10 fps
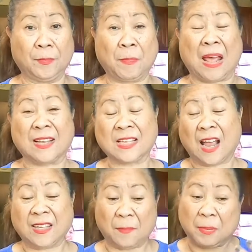para sa
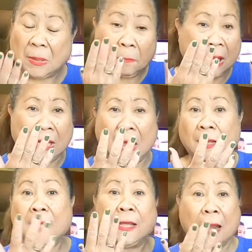kanya pinipili
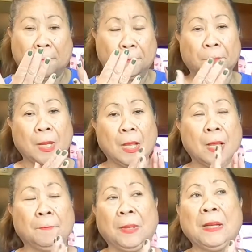ang hirap
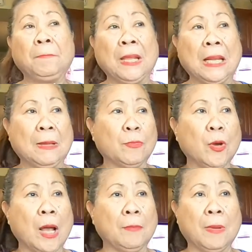pinipili
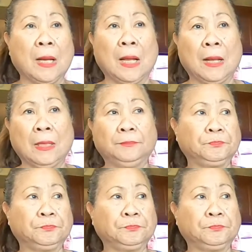mo ang mga